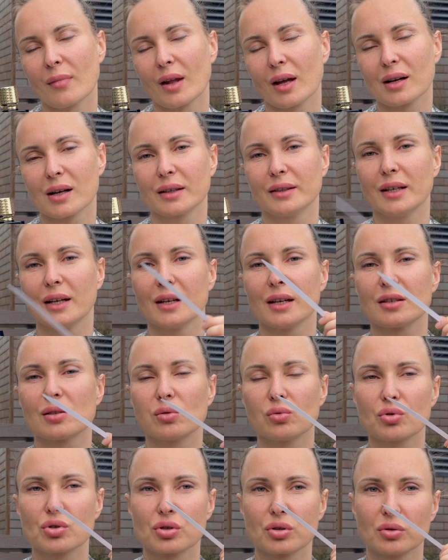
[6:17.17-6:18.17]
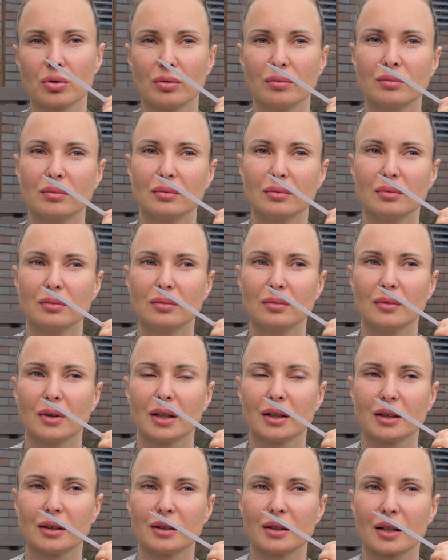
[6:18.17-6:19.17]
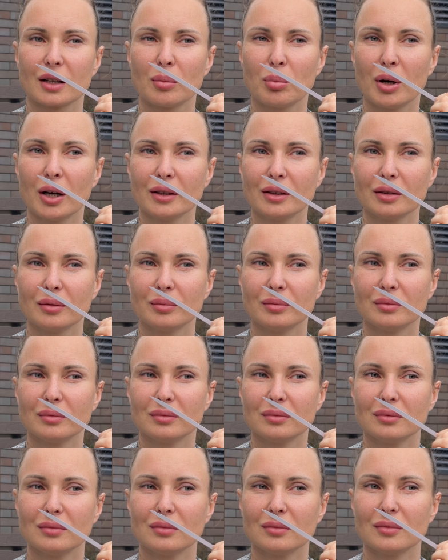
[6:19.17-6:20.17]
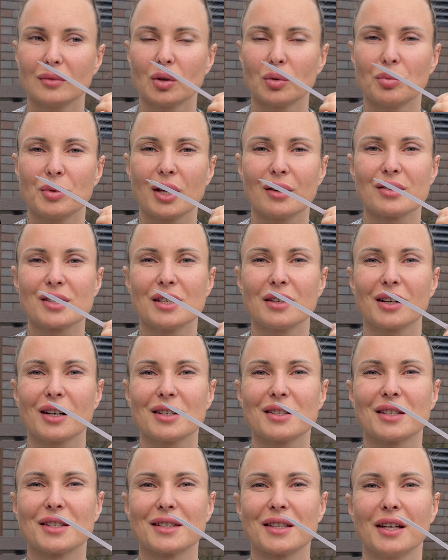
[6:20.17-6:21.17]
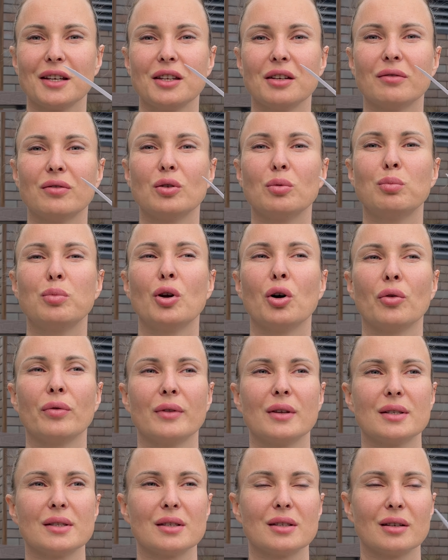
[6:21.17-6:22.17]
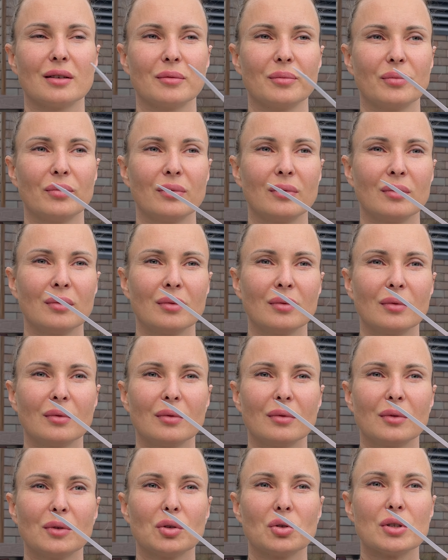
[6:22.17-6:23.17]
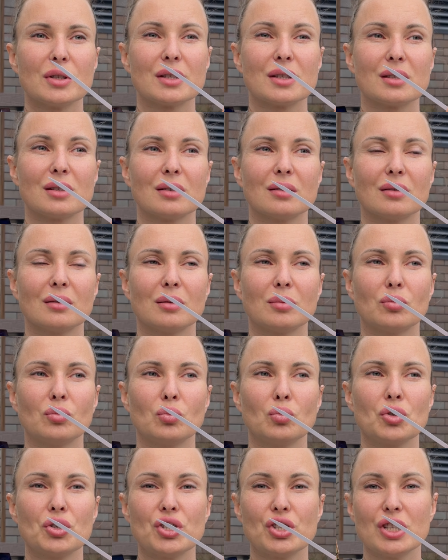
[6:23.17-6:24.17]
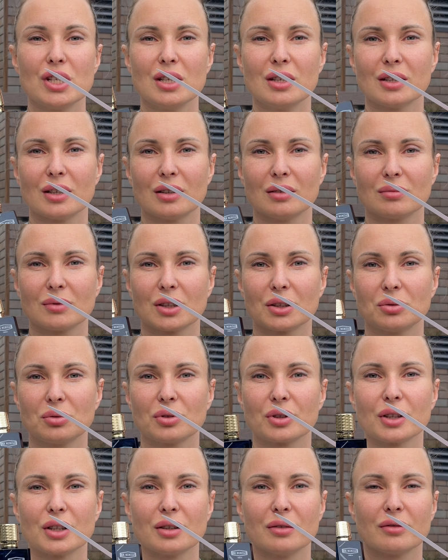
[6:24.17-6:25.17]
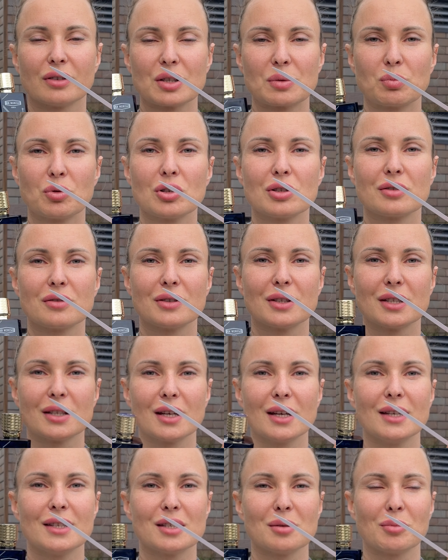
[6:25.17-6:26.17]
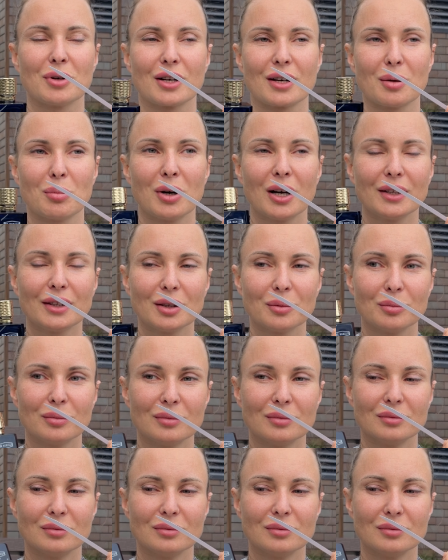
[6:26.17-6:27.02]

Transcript: когда я слушаю этот аромат, у меня возникает состояние влюбленности. То есть мужчина, который воспользуется этим ароматом,